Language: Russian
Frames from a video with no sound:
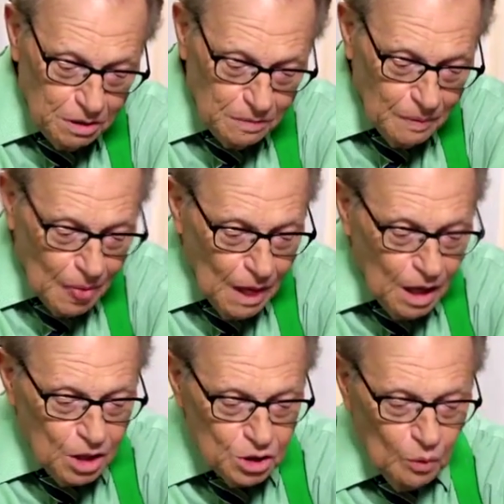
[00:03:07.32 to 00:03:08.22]
Нет?
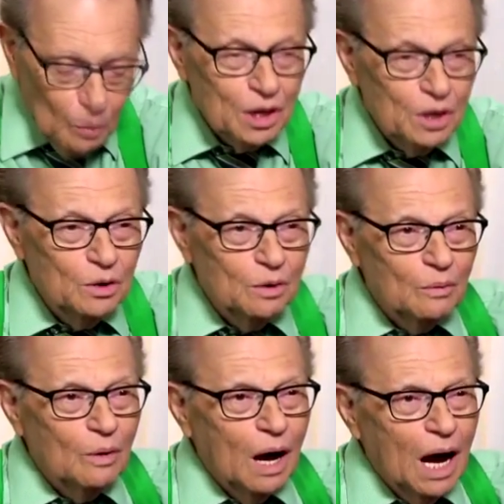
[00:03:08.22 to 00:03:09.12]
Хорошо.
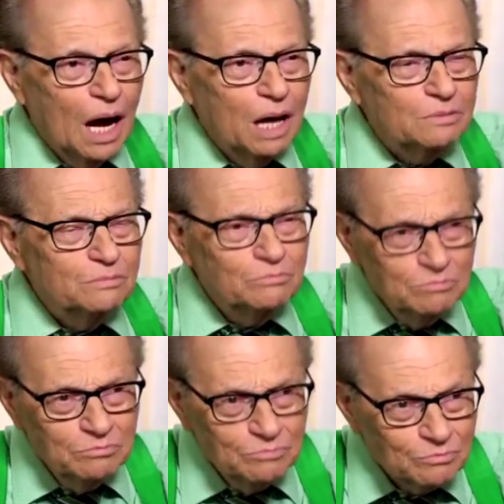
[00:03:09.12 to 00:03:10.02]

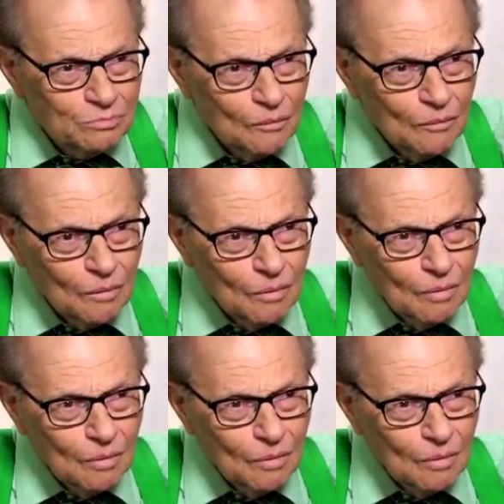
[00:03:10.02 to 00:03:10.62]
Кроме того,